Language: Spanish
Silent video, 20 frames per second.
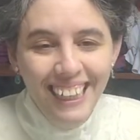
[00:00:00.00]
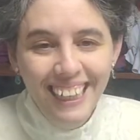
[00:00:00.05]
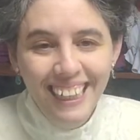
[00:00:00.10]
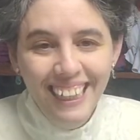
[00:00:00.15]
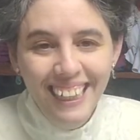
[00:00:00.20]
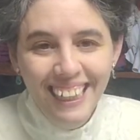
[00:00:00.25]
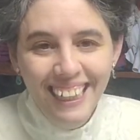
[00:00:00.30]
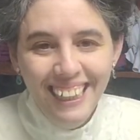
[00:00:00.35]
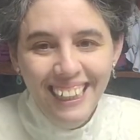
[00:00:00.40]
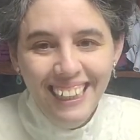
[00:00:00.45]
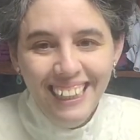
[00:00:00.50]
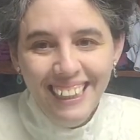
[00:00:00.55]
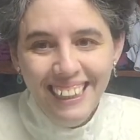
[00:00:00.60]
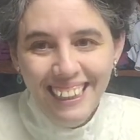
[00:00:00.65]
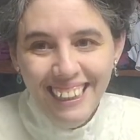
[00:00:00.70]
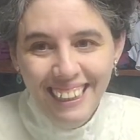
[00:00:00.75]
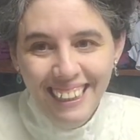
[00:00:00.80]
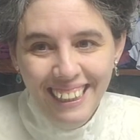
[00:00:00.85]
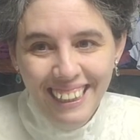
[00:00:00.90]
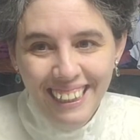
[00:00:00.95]
Y
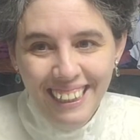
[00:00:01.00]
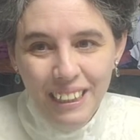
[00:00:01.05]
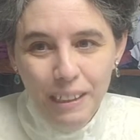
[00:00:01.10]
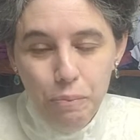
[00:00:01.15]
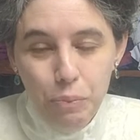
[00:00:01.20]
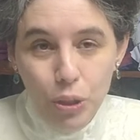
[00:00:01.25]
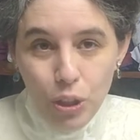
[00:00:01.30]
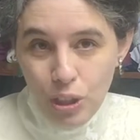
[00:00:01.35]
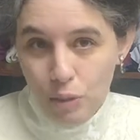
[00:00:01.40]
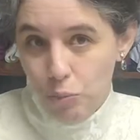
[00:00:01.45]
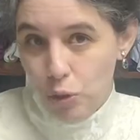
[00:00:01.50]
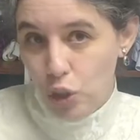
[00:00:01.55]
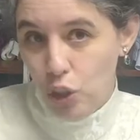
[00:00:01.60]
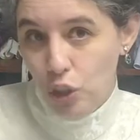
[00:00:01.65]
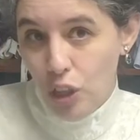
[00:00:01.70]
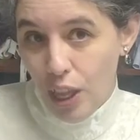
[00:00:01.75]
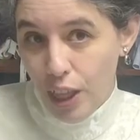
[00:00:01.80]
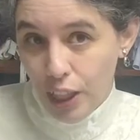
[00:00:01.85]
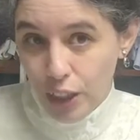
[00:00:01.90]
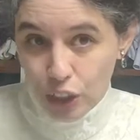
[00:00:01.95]
eh, pues hemos
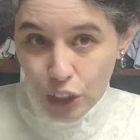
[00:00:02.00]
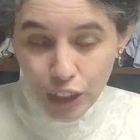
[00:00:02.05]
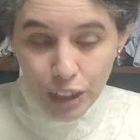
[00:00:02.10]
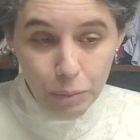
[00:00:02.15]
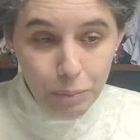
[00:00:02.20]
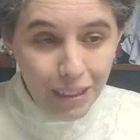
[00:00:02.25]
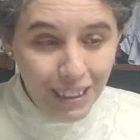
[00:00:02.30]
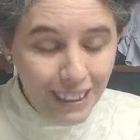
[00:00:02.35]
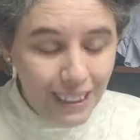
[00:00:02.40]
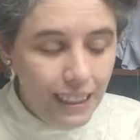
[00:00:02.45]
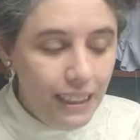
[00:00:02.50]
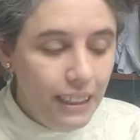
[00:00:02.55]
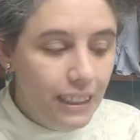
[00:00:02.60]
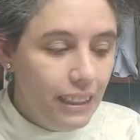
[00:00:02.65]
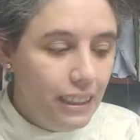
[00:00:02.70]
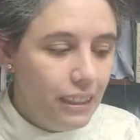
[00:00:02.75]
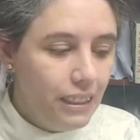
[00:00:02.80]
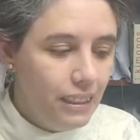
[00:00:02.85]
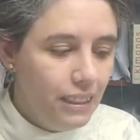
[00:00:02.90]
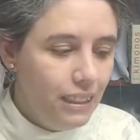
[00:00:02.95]
ido al centro de Madrid,
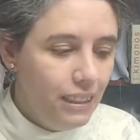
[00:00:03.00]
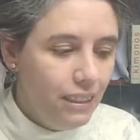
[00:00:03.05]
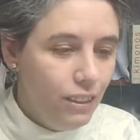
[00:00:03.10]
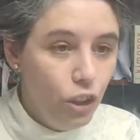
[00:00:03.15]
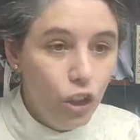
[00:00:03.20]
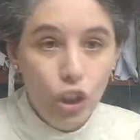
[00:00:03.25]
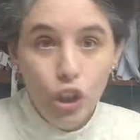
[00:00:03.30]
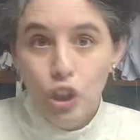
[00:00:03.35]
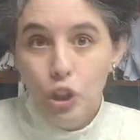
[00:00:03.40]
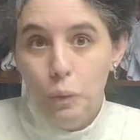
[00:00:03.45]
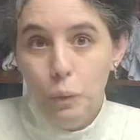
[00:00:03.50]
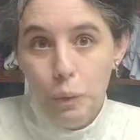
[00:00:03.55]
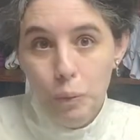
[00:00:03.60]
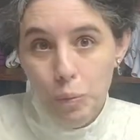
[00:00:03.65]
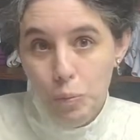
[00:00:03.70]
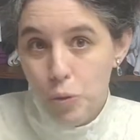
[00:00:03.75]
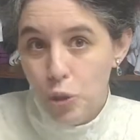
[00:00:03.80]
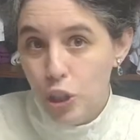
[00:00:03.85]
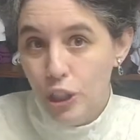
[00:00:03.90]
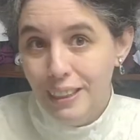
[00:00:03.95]
nosotros
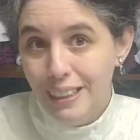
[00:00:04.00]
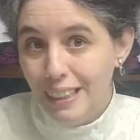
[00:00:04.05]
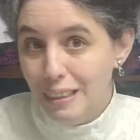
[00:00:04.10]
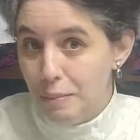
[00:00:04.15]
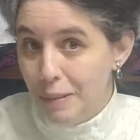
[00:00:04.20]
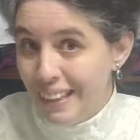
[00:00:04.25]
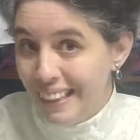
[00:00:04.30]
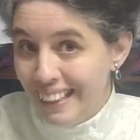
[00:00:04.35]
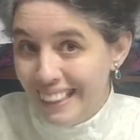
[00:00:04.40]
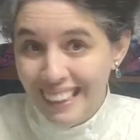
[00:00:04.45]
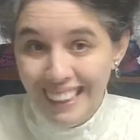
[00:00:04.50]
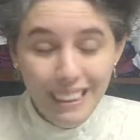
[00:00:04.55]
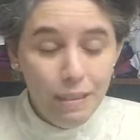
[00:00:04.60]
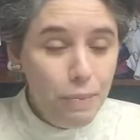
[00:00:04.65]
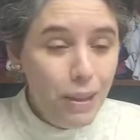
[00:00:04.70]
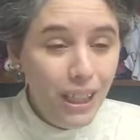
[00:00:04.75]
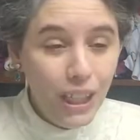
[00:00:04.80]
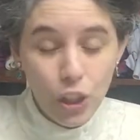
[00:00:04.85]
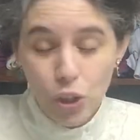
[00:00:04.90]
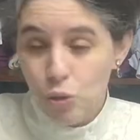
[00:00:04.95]
vivimos en Talamanca del
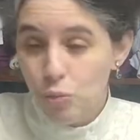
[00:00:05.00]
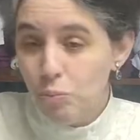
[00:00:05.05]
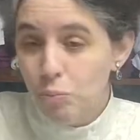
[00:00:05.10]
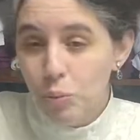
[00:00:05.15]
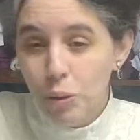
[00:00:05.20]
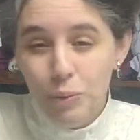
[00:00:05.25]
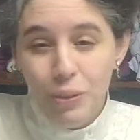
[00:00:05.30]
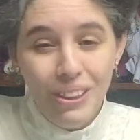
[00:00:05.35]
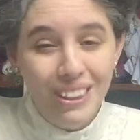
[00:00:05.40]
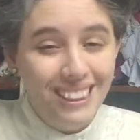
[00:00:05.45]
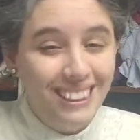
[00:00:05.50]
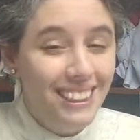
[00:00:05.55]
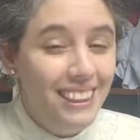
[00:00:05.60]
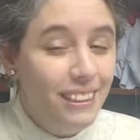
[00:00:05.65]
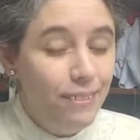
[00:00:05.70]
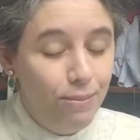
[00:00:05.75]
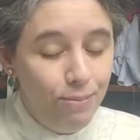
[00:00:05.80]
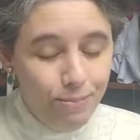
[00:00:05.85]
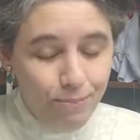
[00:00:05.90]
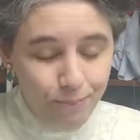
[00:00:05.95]
Jarama, que es un pueblo que
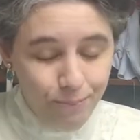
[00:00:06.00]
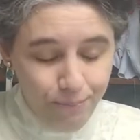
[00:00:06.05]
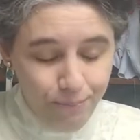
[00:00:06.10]
está